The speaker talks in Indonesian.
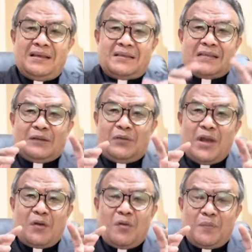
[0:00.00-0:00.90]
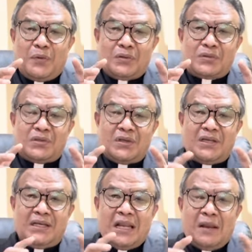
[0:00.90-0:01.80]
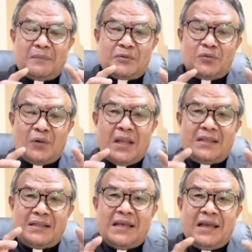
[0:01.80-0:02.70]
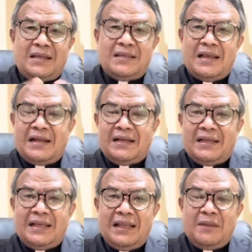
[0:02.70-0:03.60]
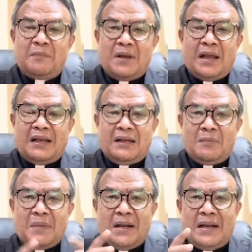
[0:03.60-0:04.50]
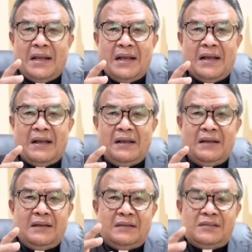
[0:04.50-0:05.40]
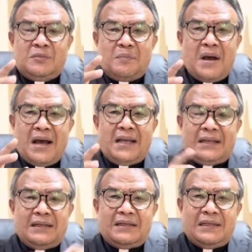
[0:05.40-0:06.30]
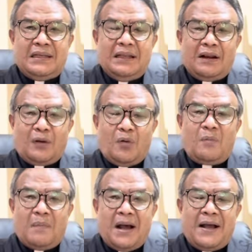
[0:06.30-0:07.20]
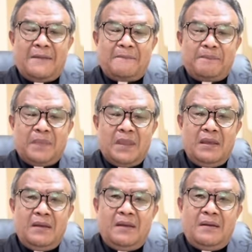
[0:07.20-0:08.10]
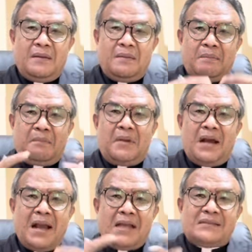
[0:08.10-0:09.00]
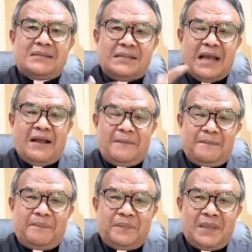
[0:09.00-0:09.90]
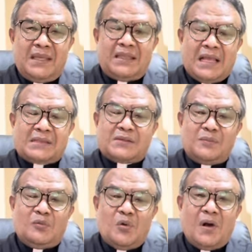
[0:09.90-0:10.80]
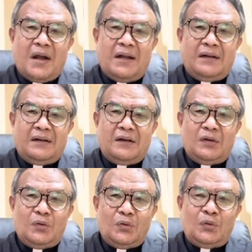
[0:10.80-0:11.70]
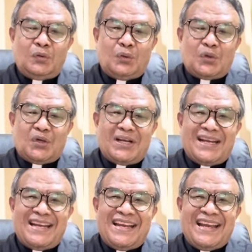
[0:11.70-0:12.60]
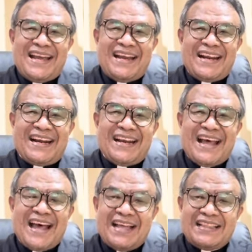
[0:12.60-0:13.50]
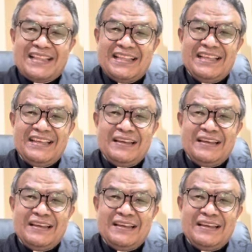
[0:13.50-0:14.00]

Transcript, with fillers: Santo Yakobus di dalam suratnya yang dikirimkan kepada jemaat di Roma mengajak kita semua untuk dengan rendah hati